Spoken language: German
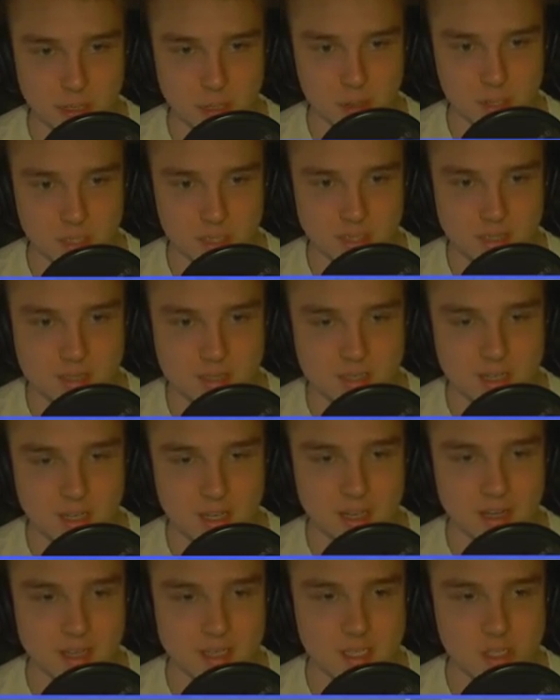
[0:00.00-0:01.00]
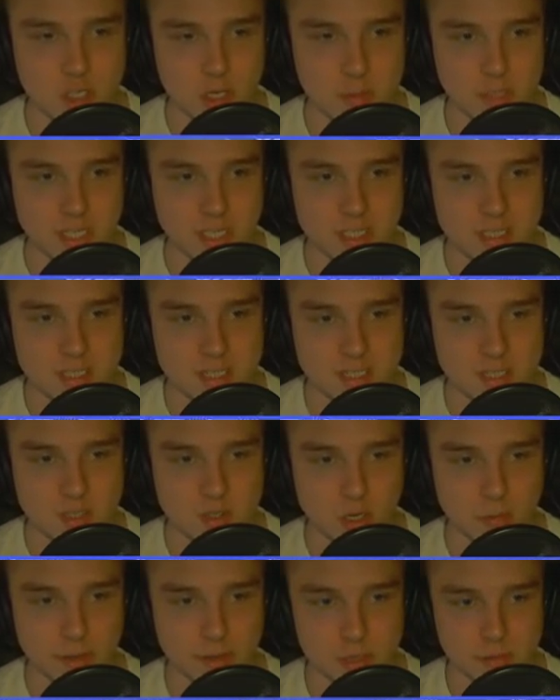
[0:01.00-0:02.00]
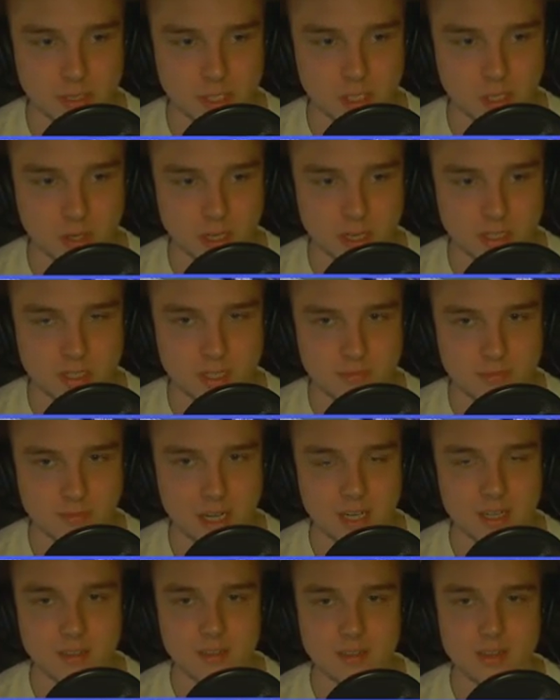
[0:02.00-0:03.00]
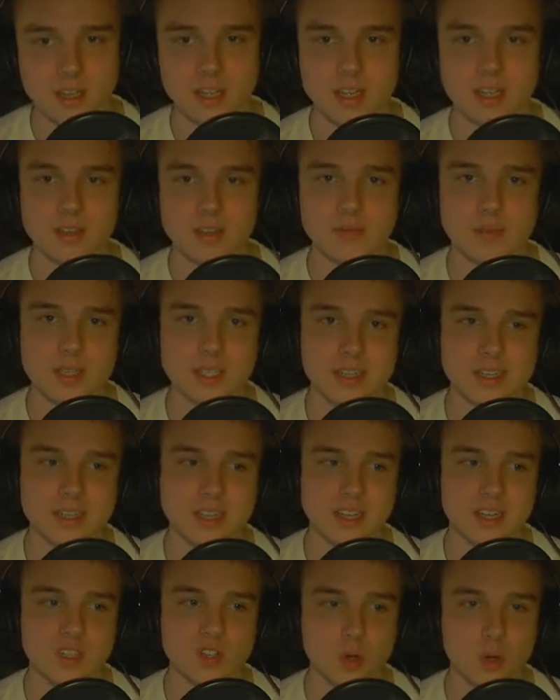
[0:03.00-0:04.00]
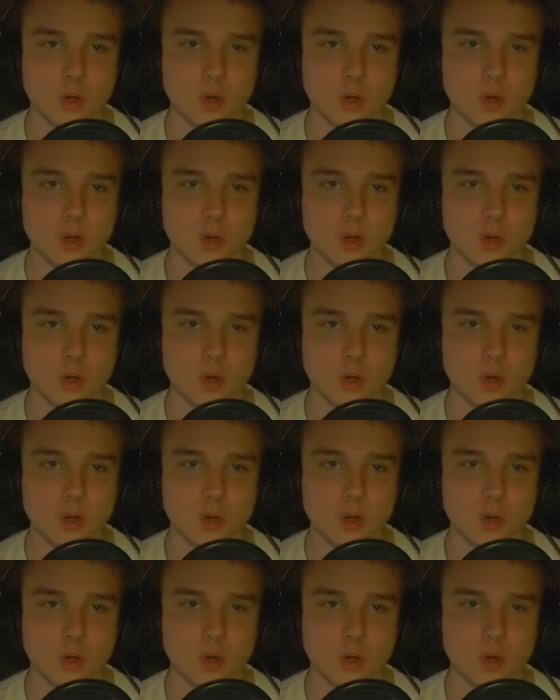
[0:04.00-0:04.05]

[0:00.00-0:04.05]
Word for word: Pauli ist, dass die Derby-Tickets nicht komplett überteuert machen, wie es halt der HSV